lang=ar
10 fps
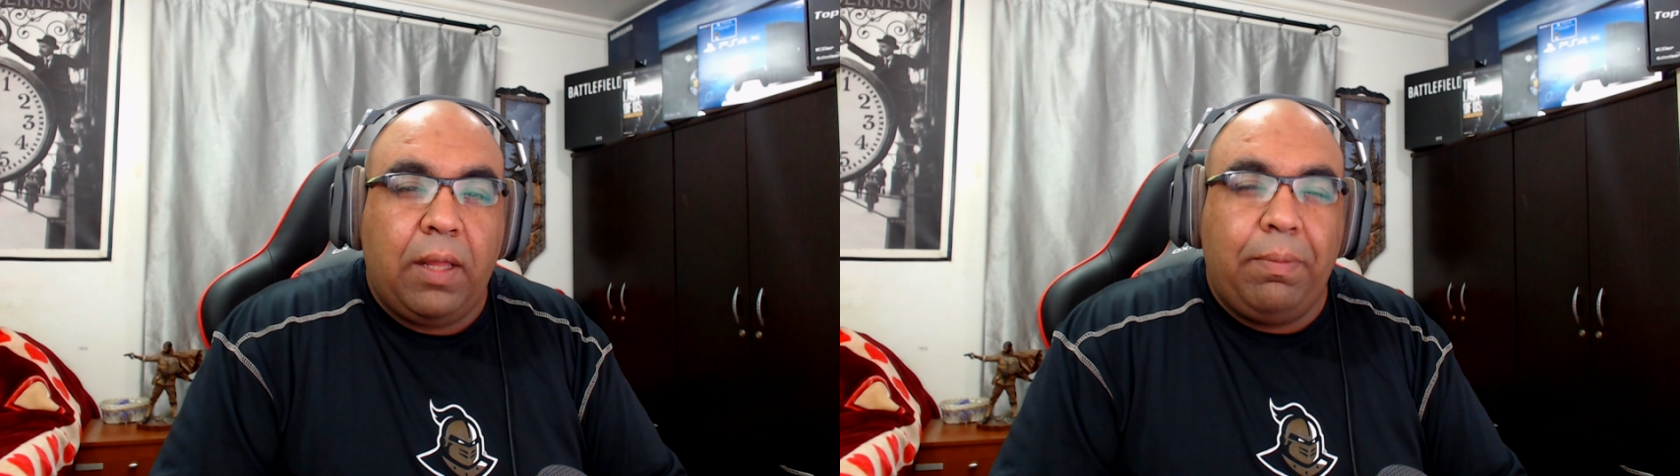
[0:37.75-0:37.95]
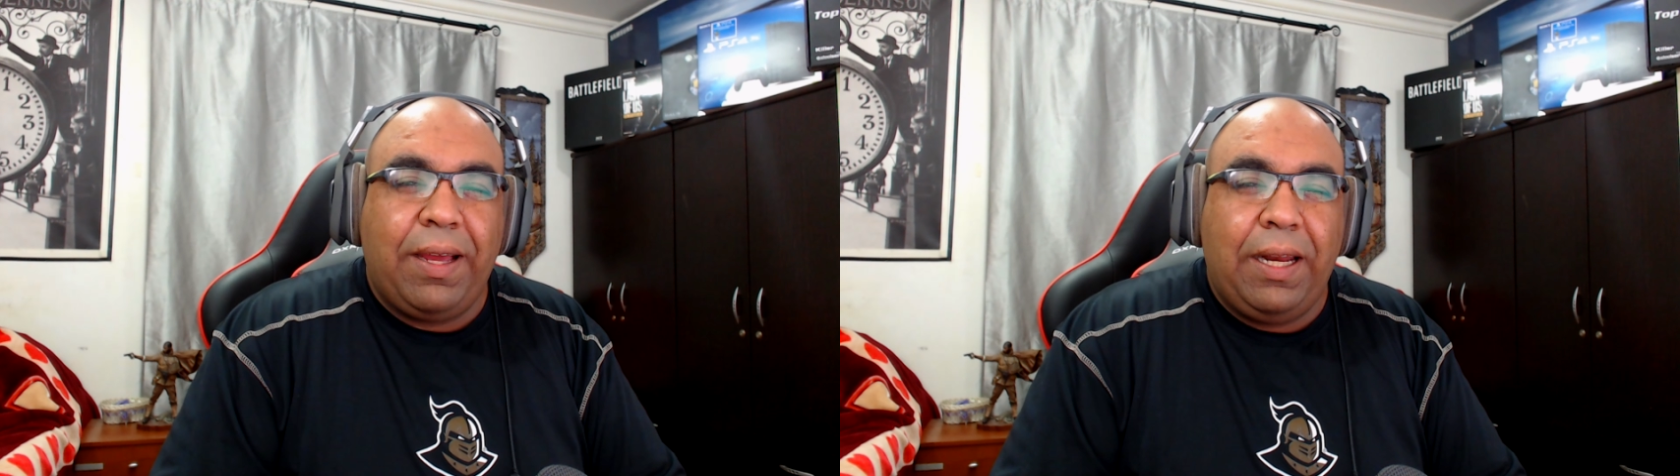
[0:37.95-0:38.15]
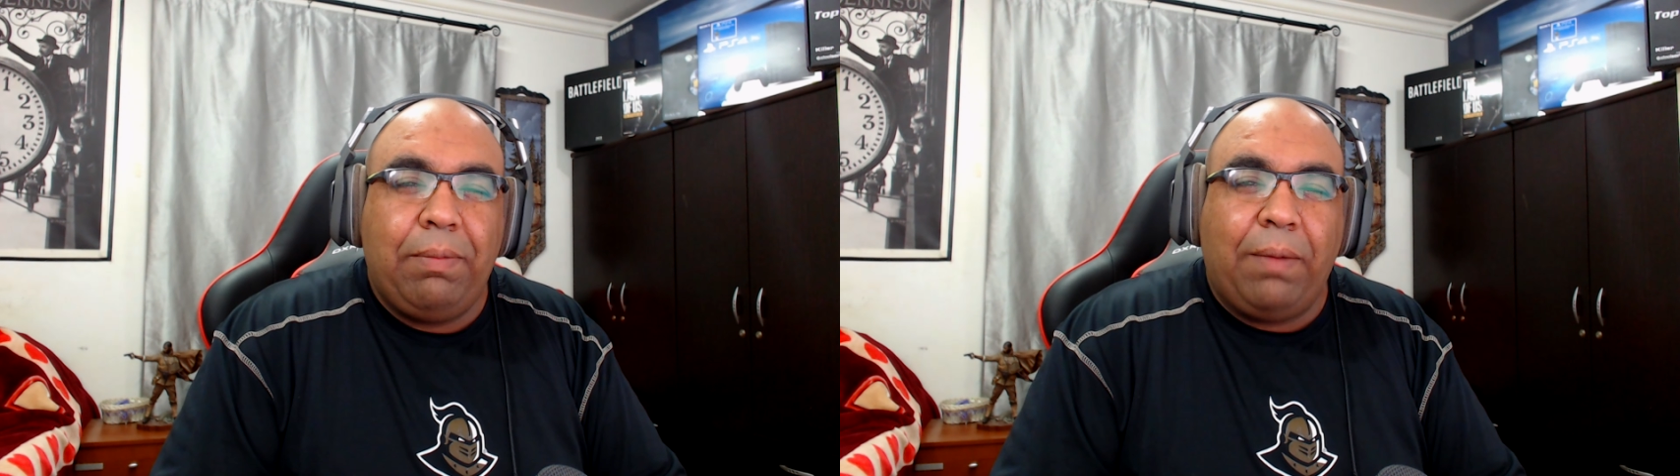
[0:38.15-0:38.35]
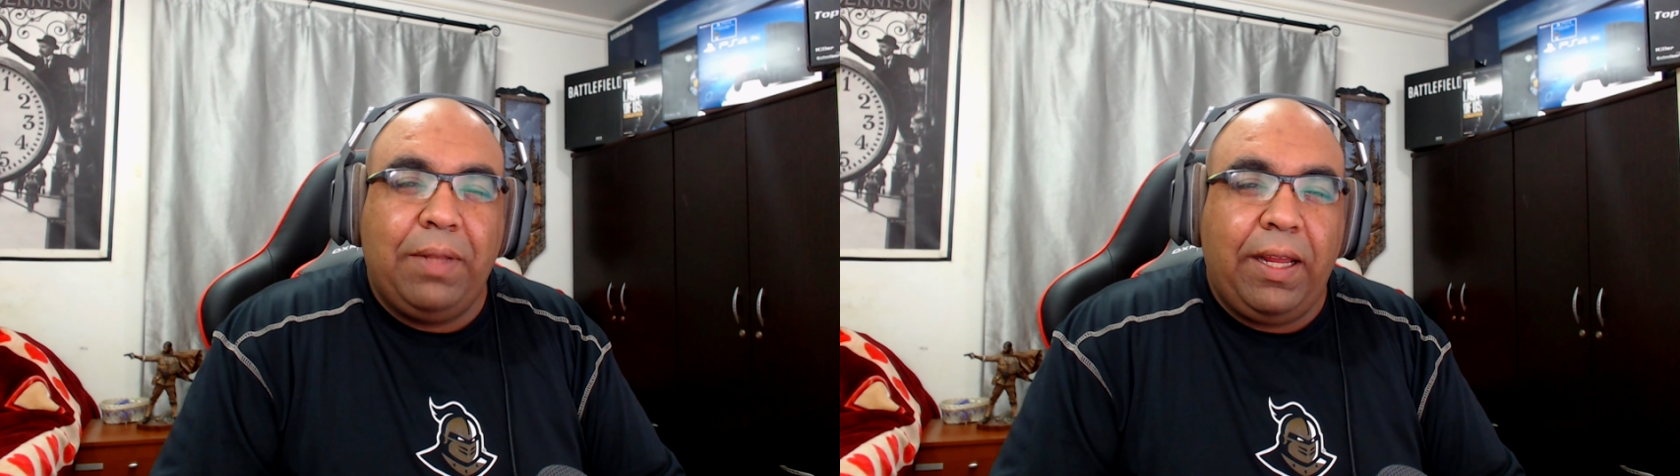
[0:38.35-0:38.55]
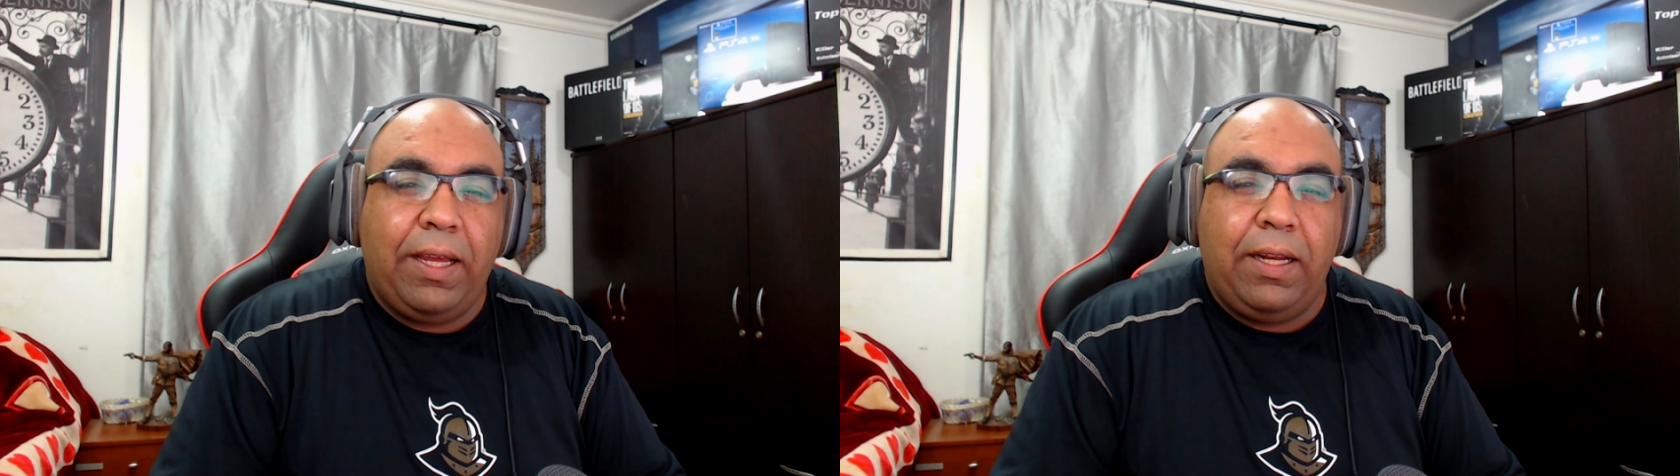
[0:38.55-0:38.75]
لما اكلم عبد
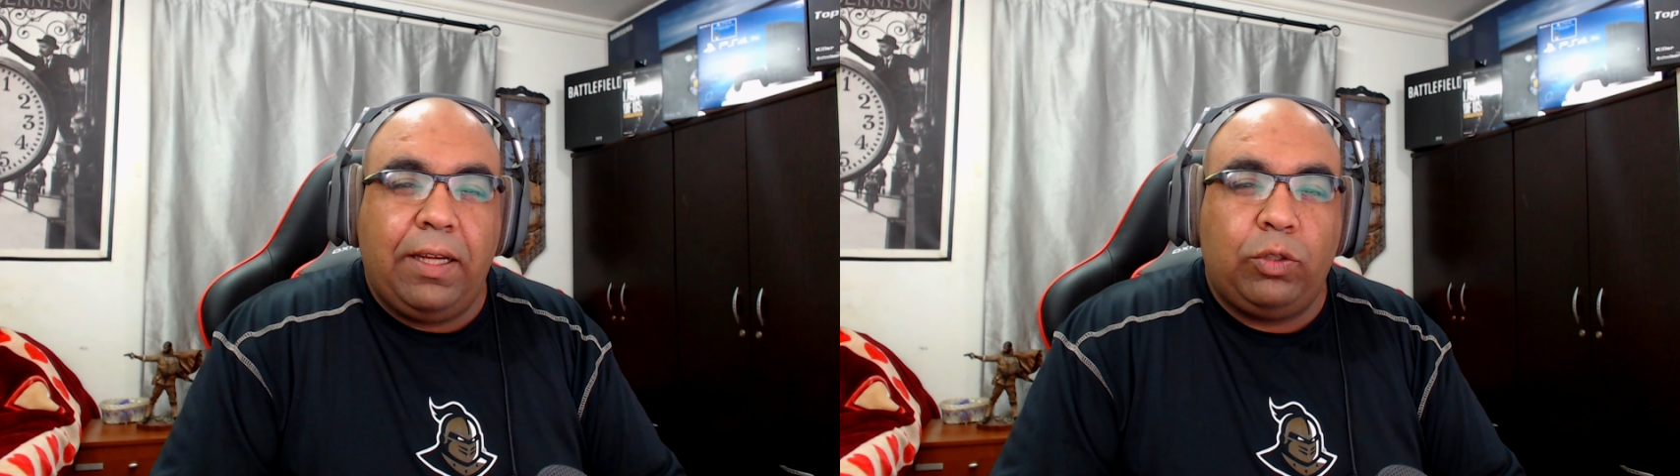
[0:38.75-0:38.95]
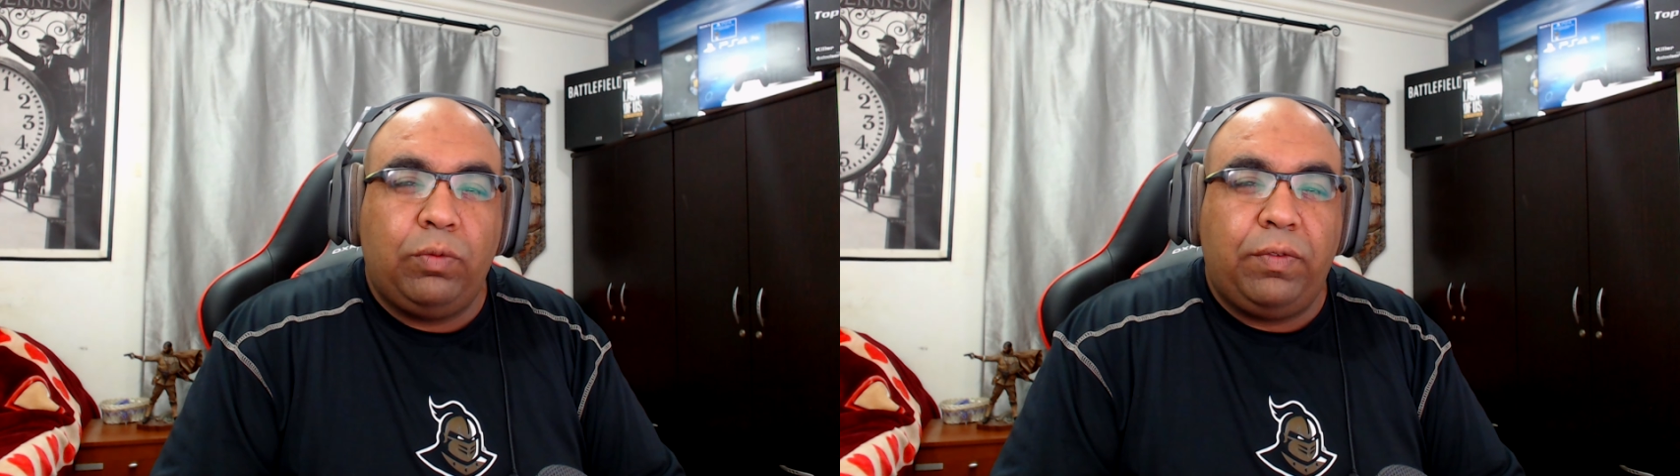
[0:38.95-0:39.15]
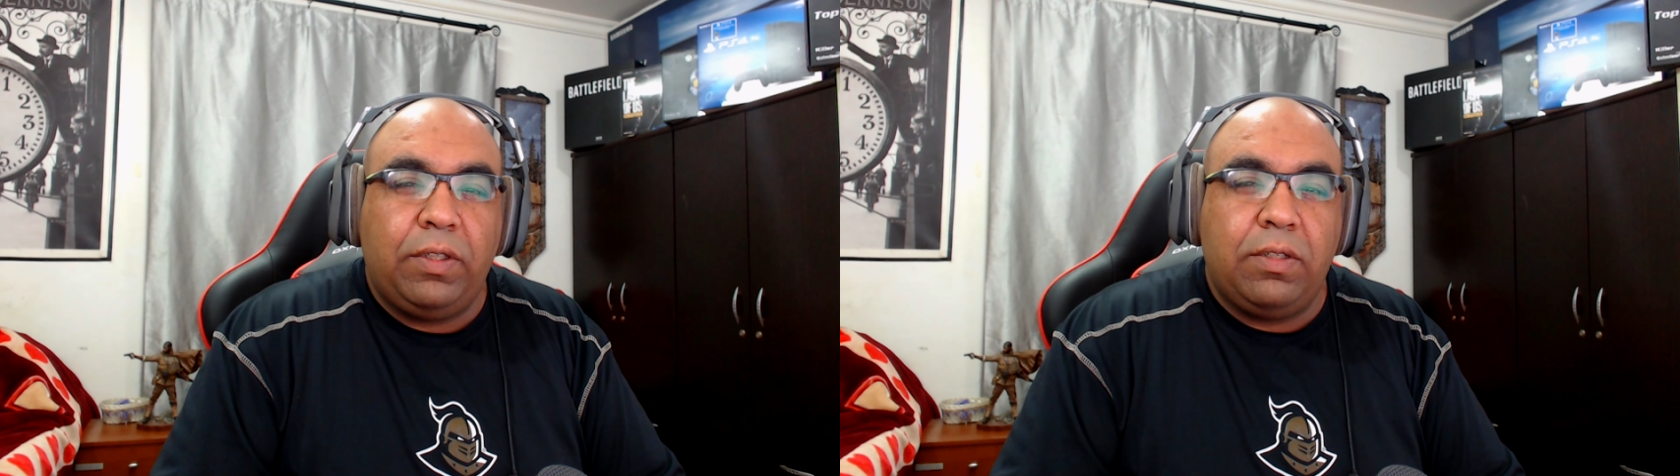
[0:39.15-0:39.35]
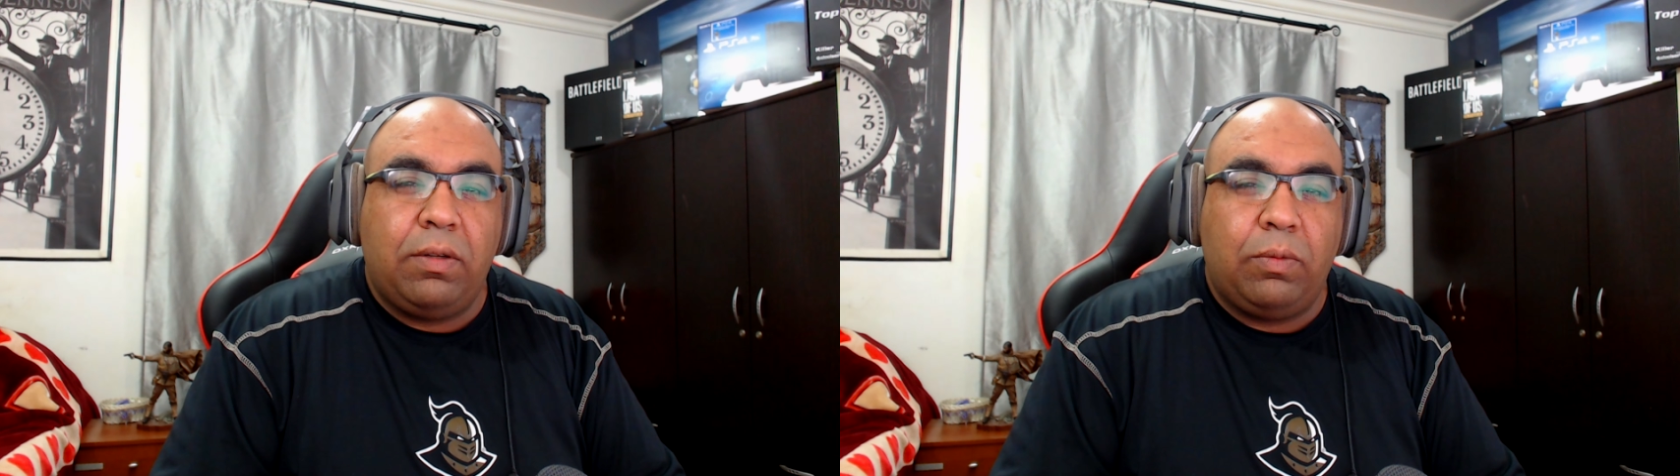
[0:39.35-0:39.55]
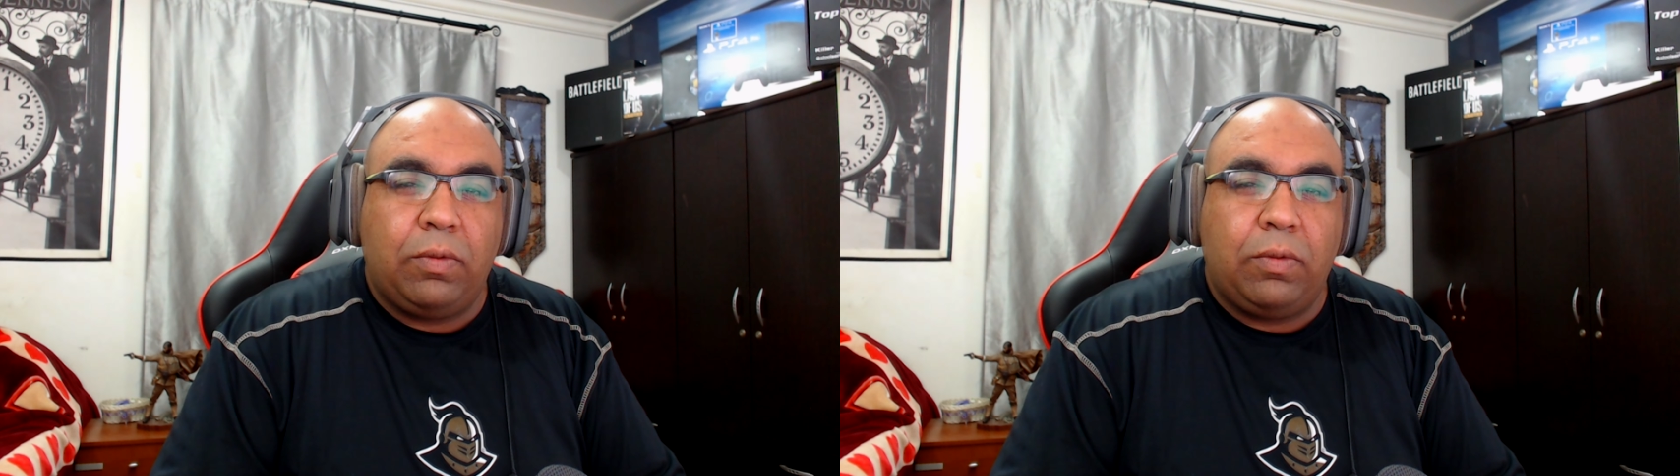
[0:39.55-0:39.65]
الخالق اشوف ايه نظامه